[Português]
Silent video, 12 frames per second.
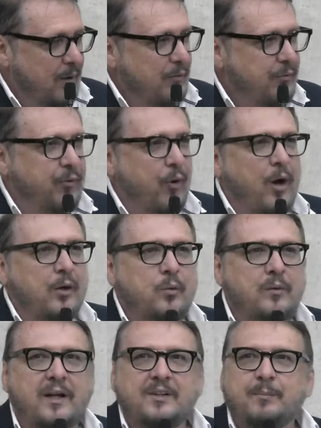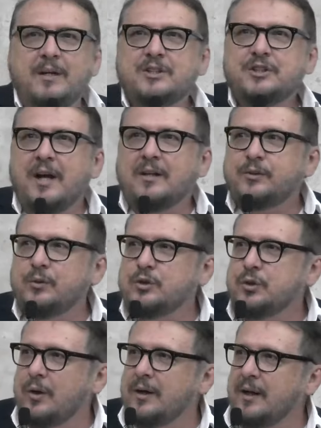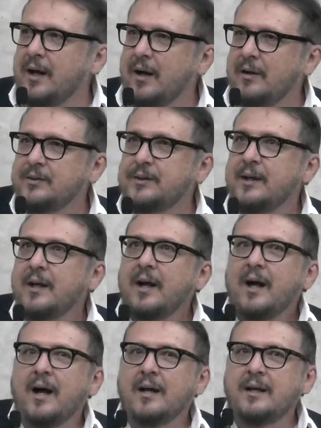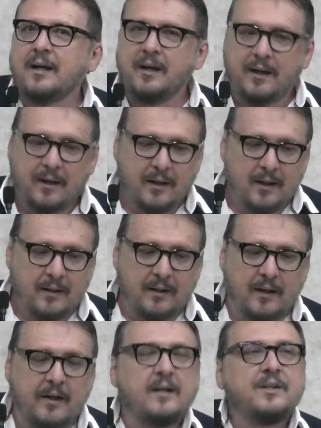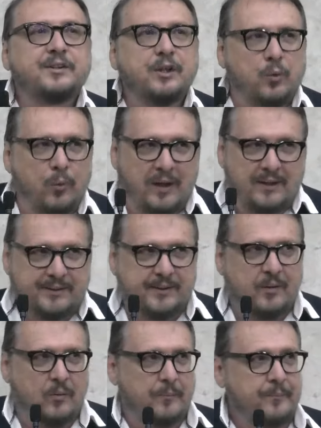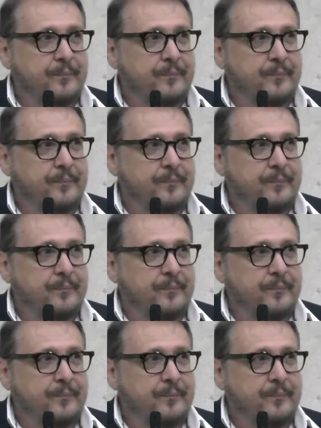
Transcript: Foto das manchetes dos jornais aqui de grande circulação.